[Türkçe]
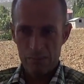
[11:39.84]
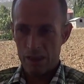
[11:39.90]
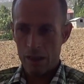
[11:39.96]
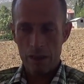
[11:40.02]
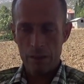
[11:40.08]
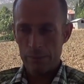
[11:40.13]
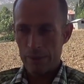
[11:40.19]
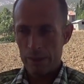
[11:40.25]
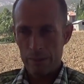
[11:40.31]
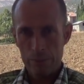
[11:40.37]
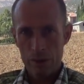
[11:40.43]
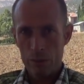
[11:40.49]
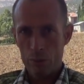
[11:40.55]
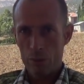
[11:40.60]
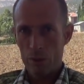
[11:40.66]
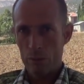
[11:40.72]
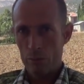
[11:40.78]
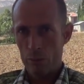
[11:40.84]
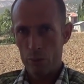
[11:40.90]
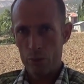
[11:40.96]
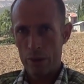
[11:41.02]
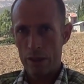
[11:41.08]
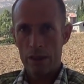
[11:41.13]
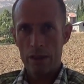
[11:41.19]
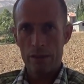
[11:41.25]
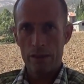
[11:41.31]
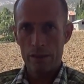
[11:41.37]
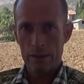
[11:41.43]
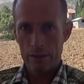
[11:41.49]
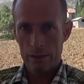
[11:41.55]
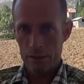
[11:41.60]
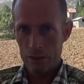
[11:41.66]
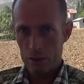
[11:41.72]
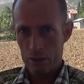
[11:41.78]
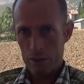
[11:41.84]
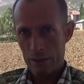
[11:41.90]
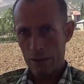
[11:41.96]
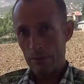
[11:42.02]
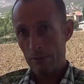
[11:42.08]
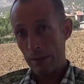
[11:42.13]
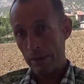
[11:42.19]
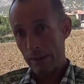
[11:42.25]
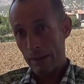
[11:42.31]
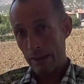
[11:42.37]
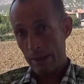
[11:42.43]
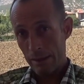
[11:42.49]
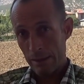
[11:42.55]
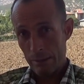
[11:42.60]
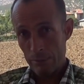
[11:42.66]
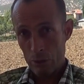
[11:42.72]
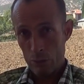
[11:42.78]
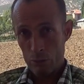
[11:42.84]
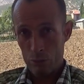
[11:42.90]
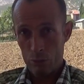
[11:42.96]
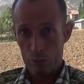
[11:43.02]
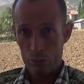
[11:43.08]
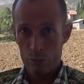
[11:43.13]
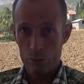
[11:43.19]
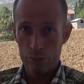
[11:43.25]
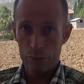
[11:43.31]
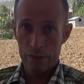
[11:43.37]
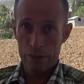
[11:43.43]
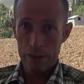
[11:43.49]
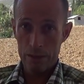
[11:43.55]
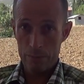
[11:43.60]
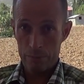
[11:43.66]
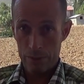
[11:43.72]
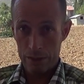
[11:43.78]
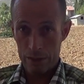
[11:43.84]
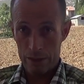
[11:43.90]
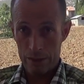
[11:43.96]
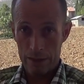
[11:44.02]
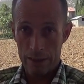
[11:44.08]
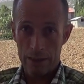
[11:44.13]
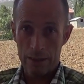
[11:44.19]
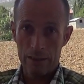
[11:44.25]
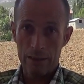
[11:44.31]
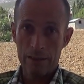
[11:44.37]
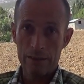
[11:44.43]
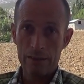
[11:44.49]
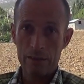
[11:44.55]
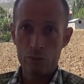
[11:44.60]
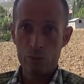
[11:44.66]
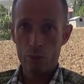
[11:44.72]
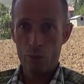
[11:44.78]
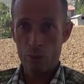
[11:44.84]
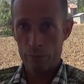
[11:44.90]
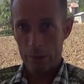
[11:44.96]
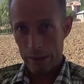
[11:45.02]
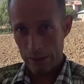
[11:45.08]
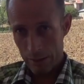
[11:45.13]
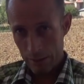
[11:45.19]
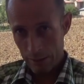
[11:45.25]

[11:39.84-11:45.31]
tahminime göre bugüne kadar hiç devlet denetleme kurulunun hiçbir şeyi denetlediğini görmedim.